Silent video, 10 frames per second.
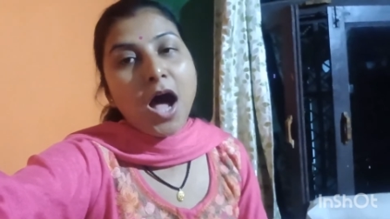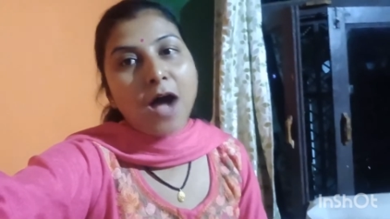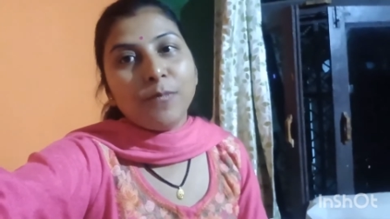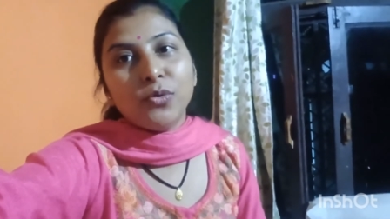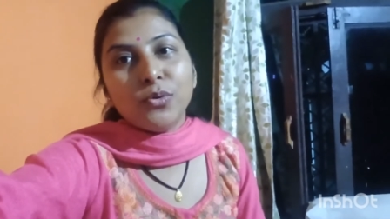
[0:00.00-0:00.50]

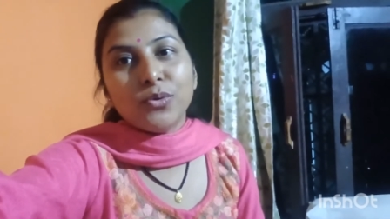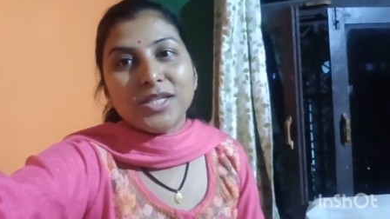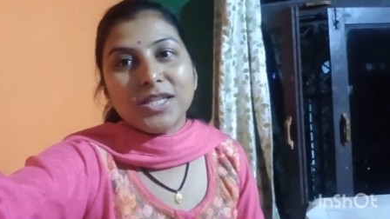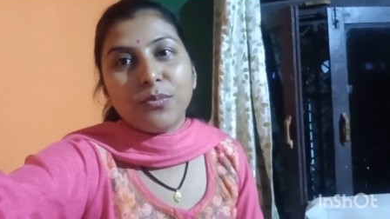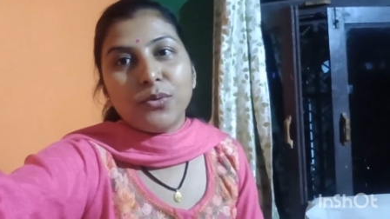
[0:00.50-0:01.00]
आप लोगों की
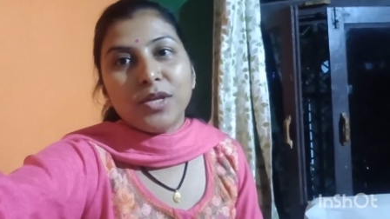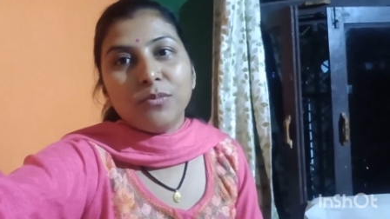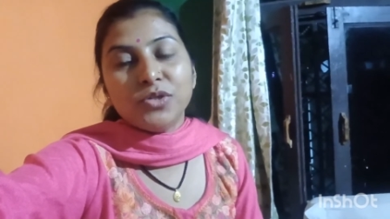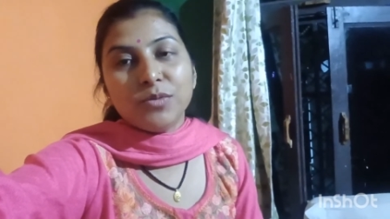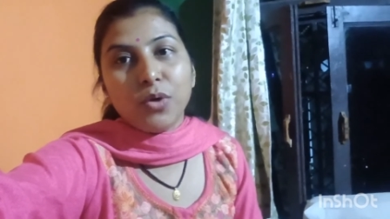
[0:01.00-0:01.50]
सपोर्ट की
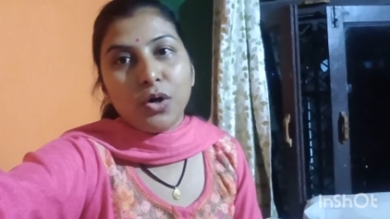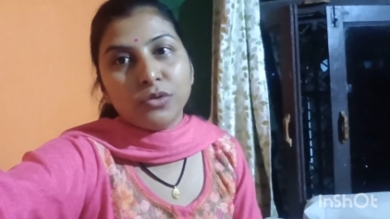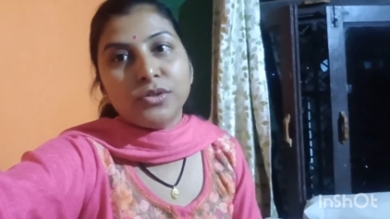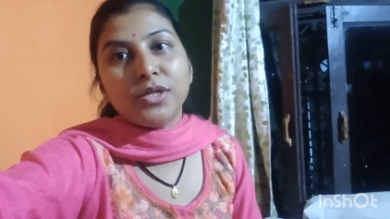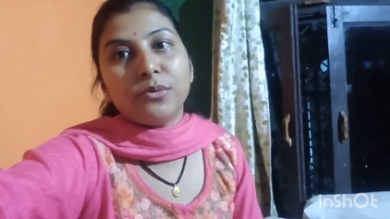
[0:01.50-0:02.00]
मुझे
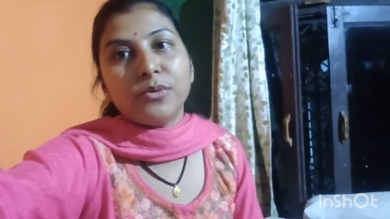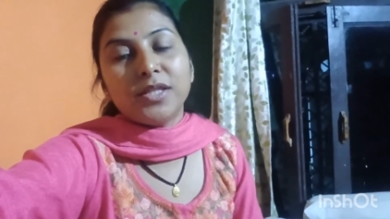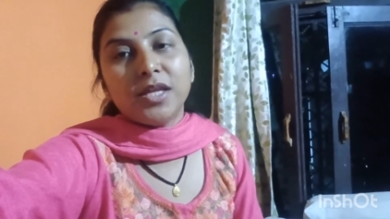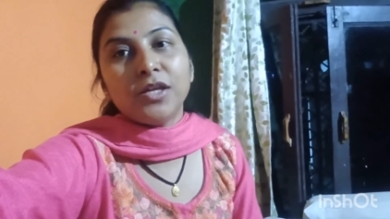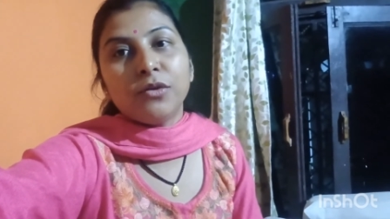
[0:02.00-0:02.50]
बहुत
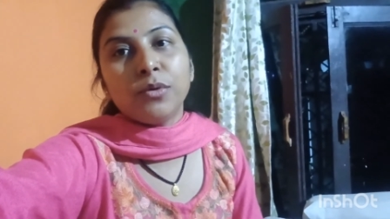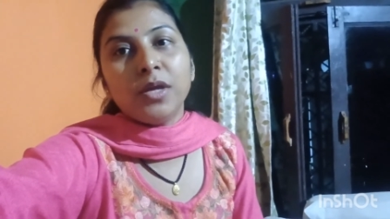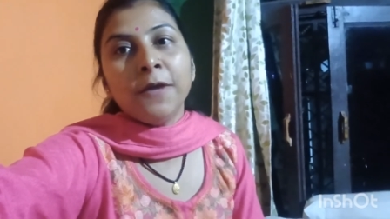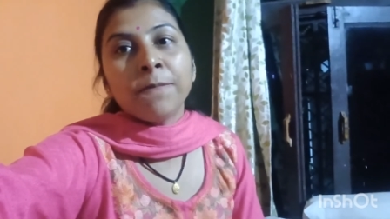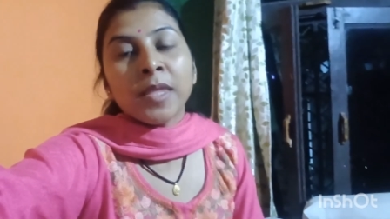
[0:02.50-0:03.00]
ज़रूरत है क्योंकि